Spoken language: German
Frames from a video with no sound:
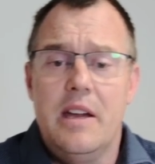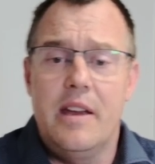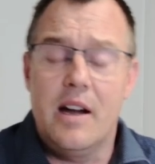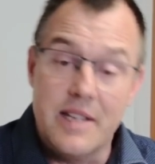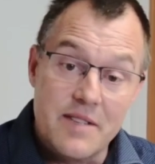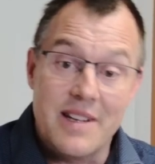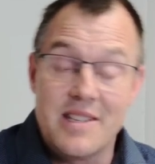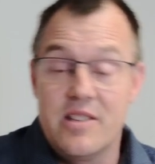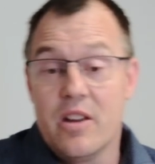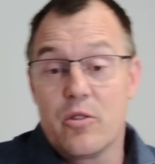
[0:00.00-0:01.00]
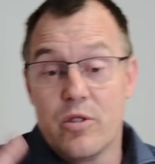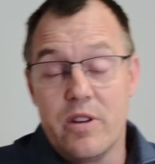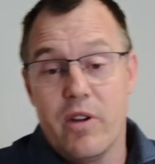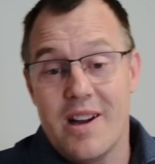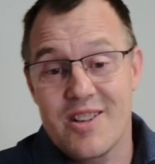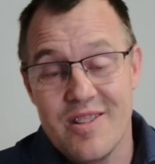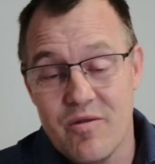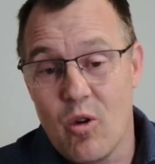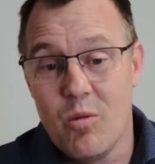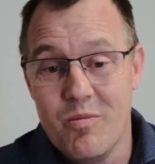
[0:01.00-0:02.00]
Ja, und jetzt werden Sie sich natürlich die Frage
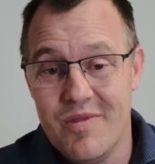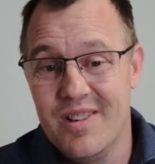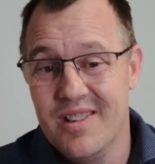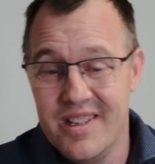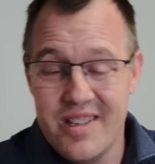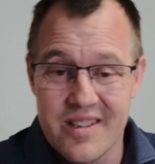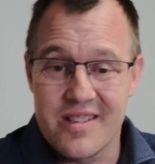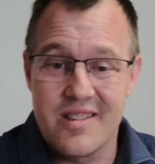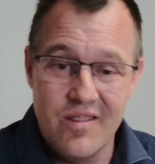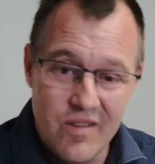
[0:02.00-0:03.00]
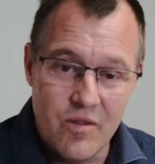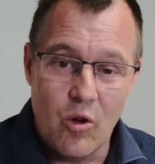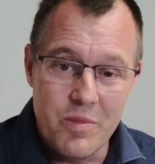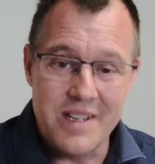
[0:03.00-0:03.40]
stellen, warum äh, ich jetzt Warum